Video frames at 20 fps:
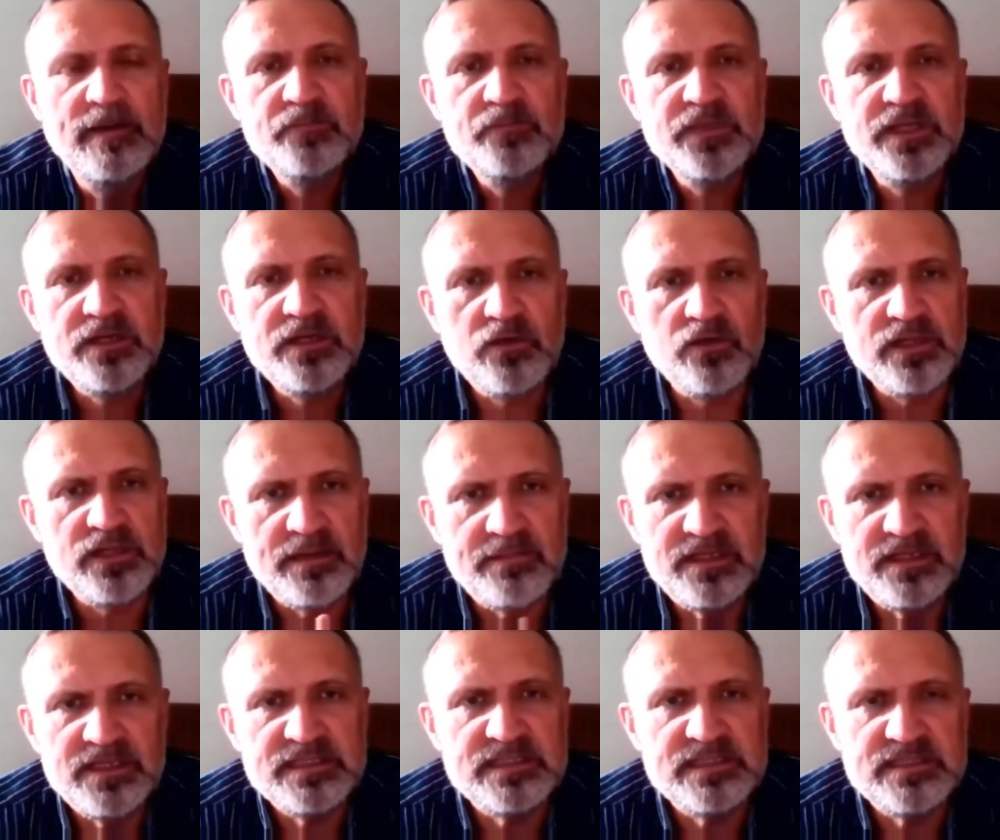tylko tam
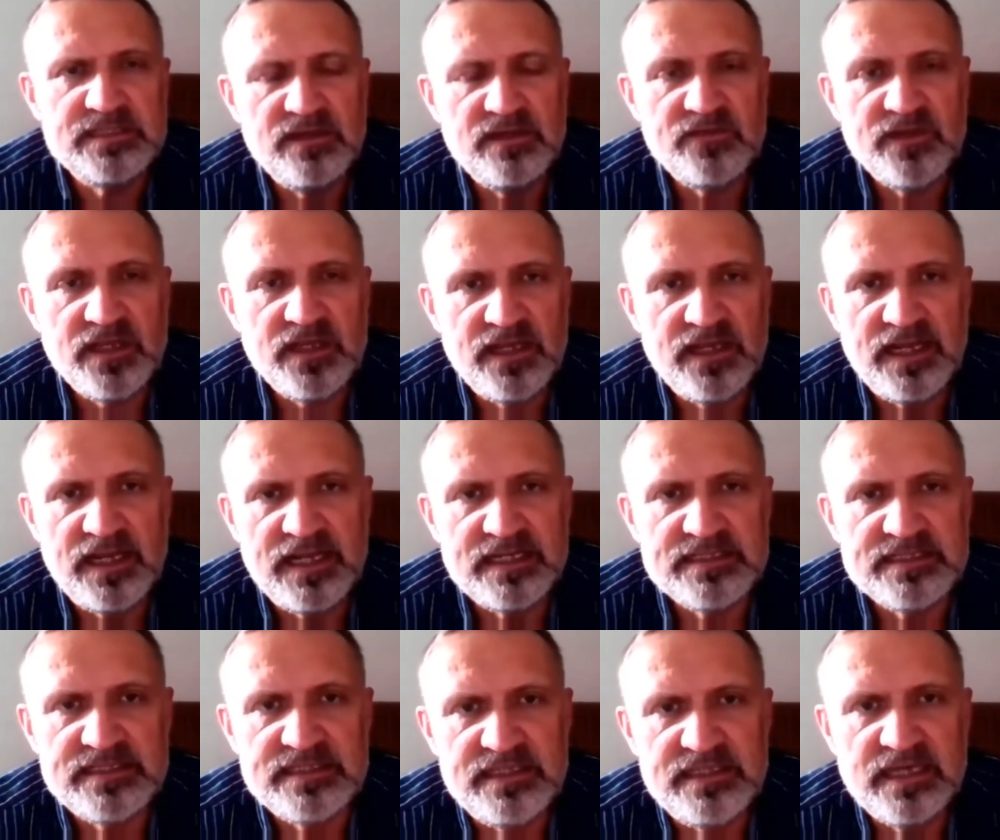jest, w tej
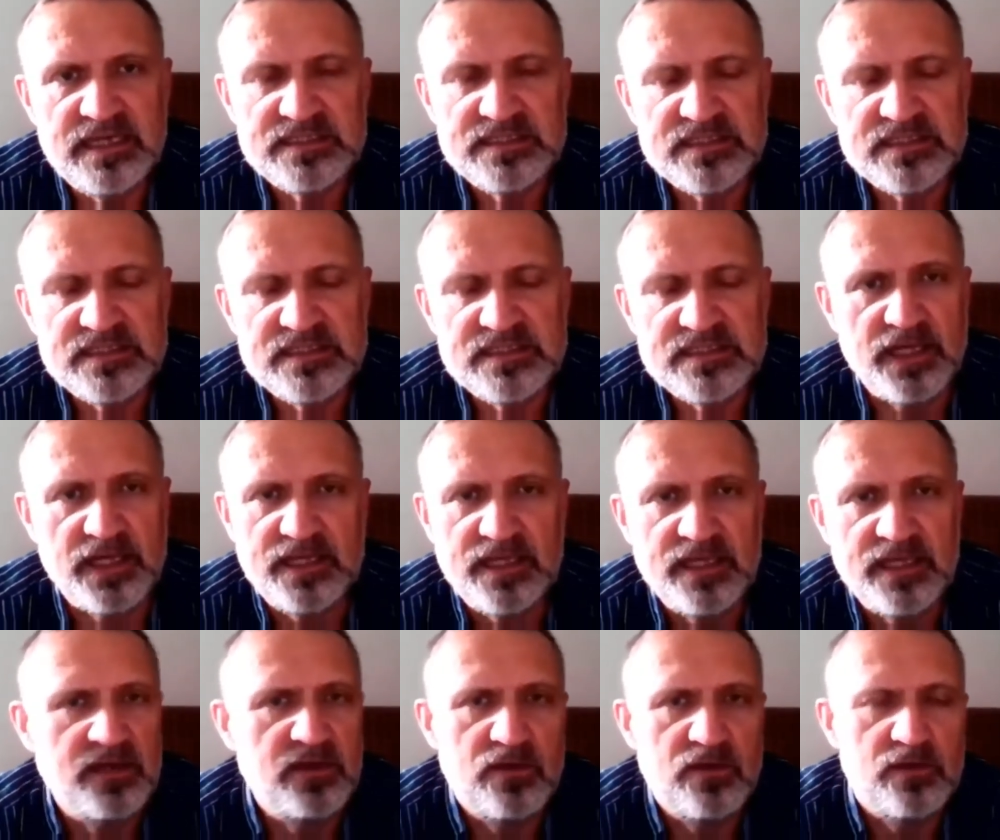relacji jest coś
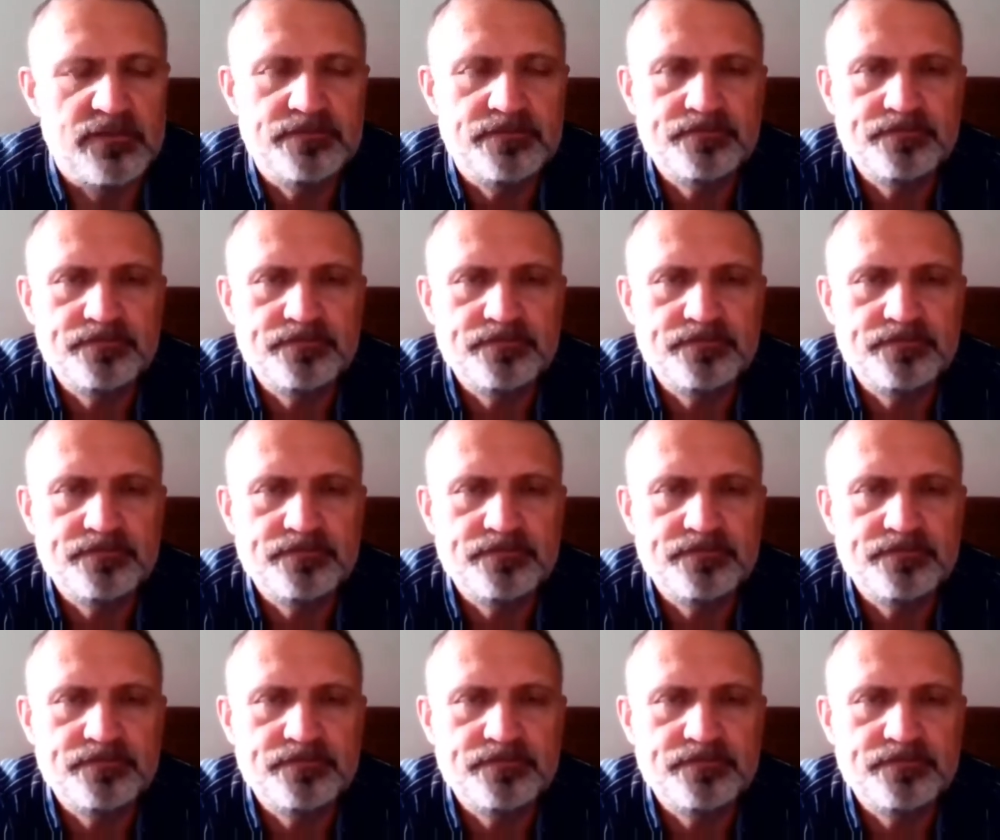takiego